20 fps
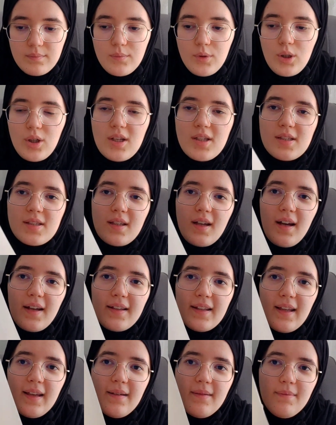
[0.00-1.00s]
Böyle
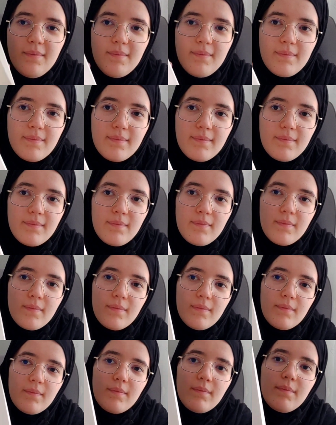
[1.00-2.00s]
sade.
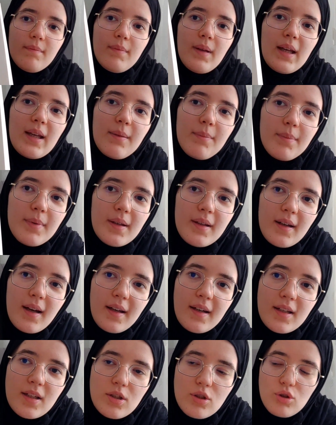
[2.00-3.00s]
Pek bir
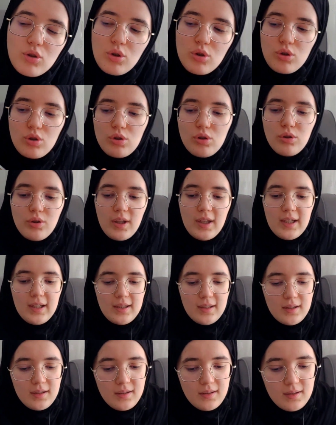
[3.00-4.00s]
hani süslü
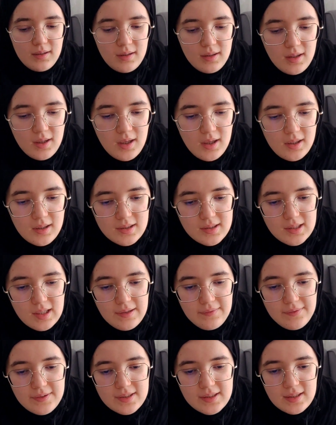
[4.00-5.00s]
değil.
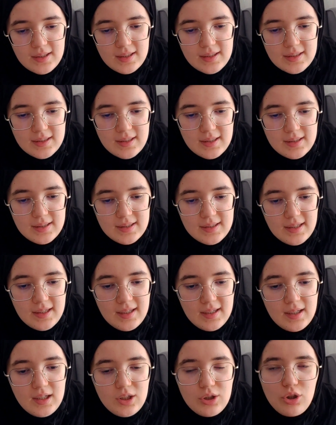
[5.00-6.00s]
Sayfa sayısı
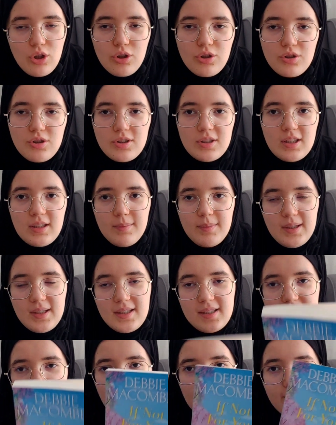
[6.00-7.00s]
ise
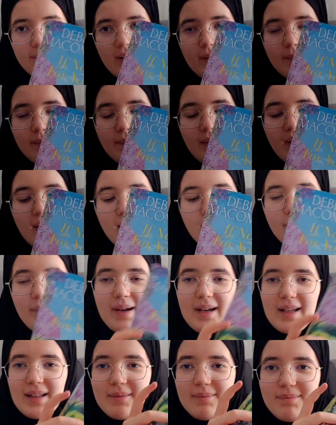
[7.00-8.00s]
422 sayfa.
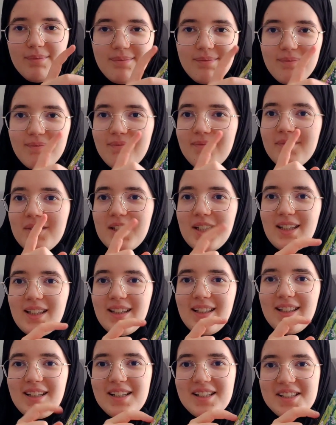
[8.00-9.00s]
Bakalım e,
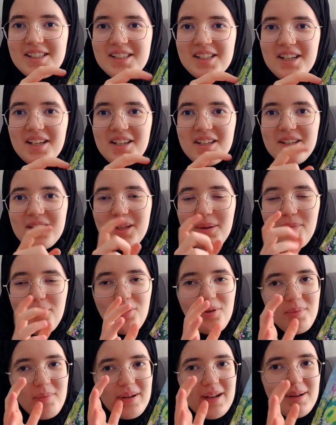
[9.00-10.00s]
İngilizce kitap
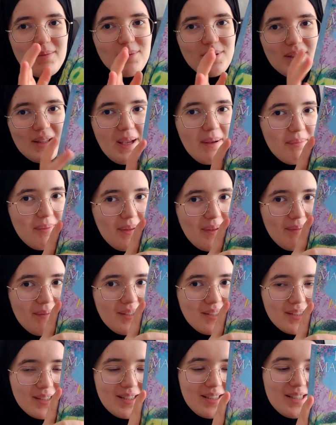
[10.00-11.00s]
okumaya bu kitapla
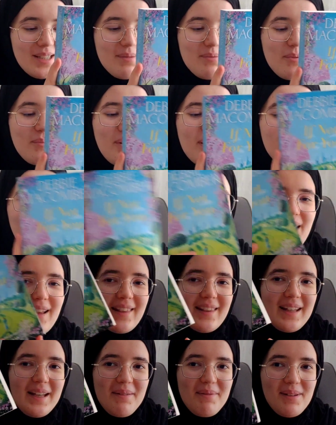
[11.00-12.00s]
başlayacağım. Umarım
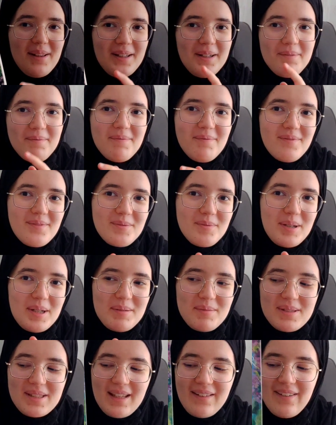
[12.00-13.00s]
anlayabilirim.
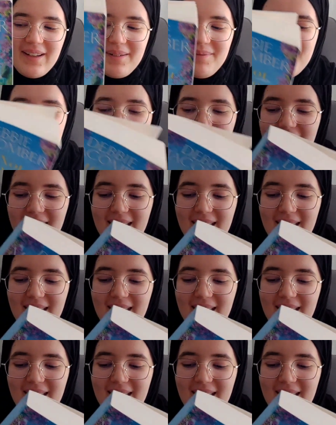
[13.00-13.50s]
Umarım severim.